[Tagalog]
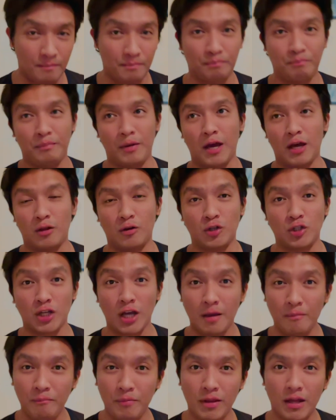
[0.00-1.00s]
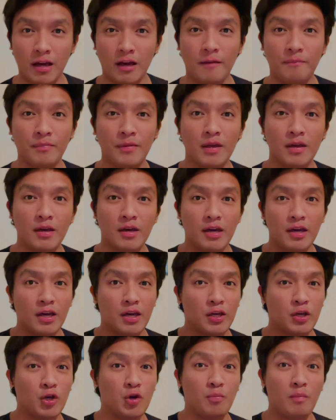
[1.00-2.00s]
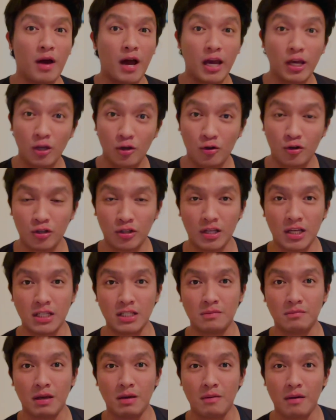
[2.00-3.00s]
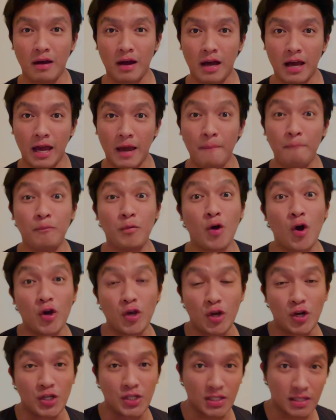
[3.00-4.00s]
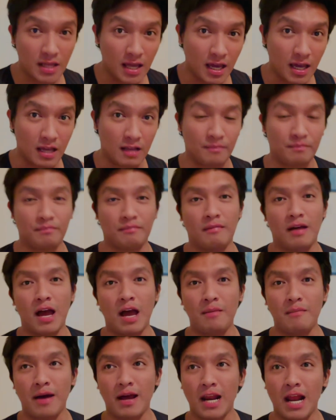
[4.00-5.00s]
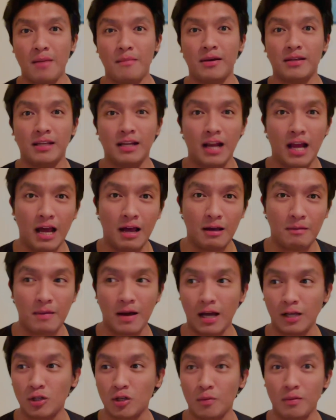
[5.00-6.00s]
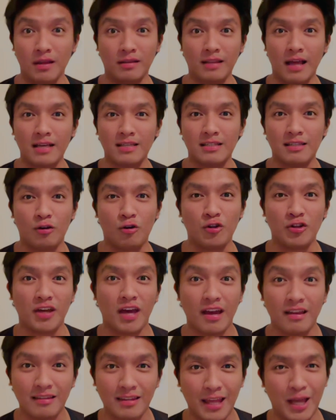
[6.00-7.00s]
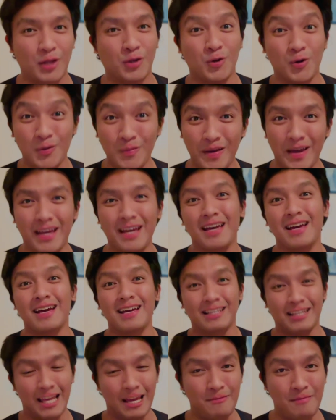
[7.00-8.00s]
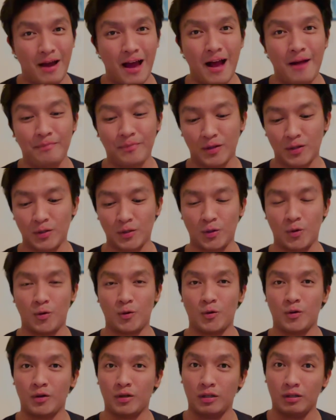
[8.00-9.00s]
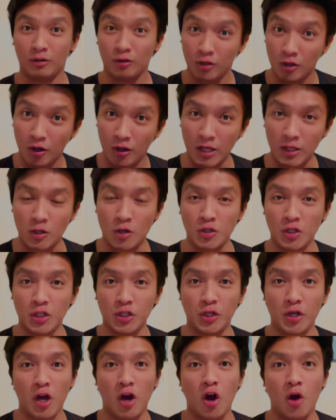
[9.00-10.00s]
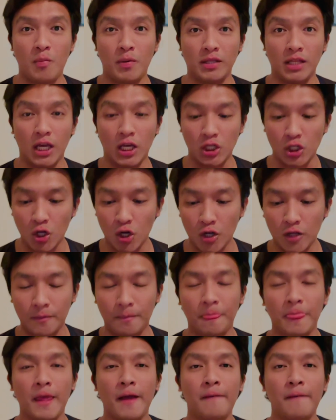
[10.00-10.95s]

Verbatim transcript: Pero syempre, yung mga yon is may mga employers din. Baka malaman nila bakit sobrang taas na kuryente, tubig, di ba? So, yun yun, i-consider yung accommodation.